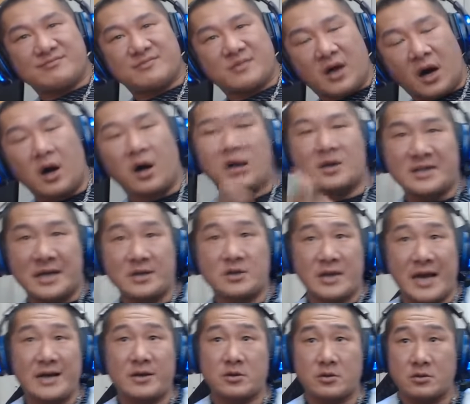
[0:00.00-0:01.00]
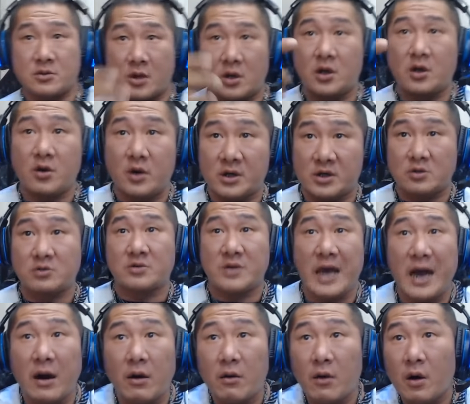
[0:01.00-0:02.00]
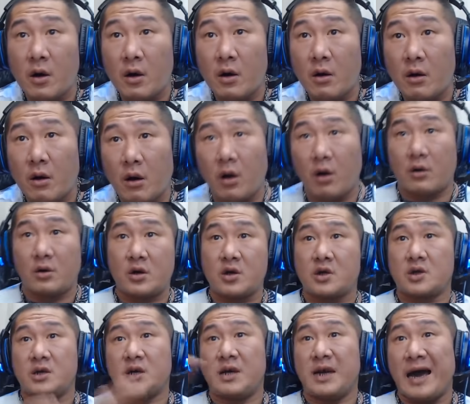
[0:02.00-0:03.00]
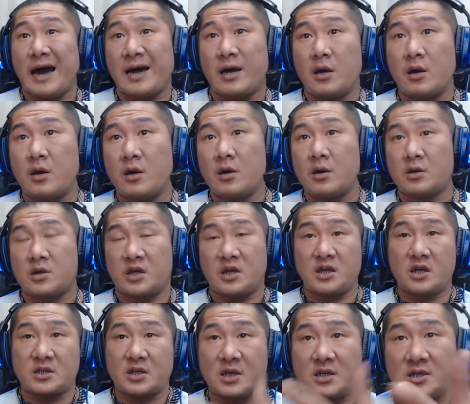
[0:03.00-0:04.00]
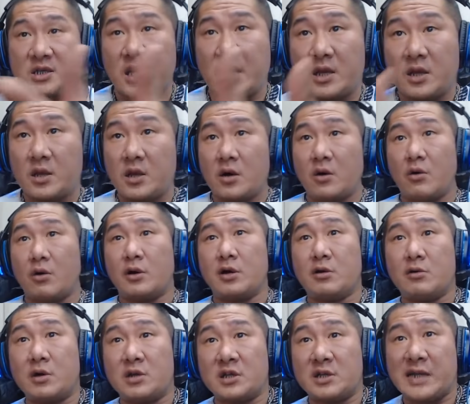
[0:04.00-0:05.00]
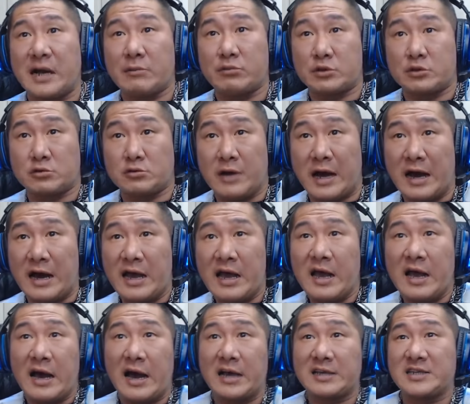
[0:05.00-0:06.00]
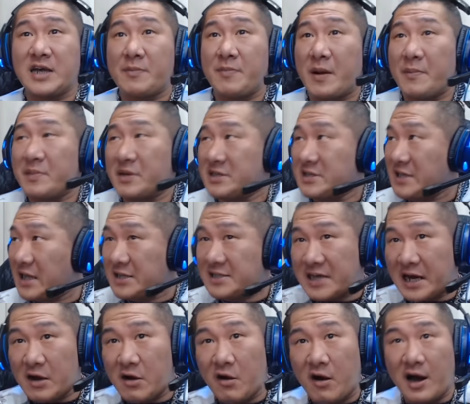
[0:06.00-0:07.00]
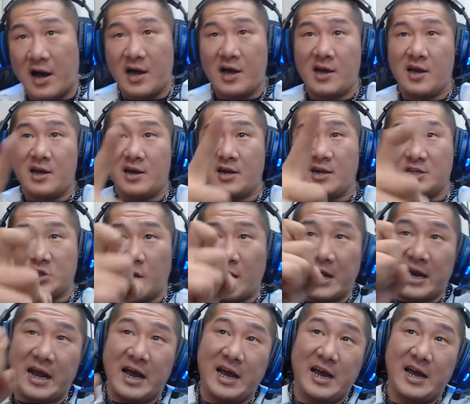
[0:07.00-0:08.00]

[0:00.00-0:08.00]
哦，像这样子可能会死掉，哦，你可能来。提了证件，我问的问题答不出来，还是在帮民进党讲话？你出开！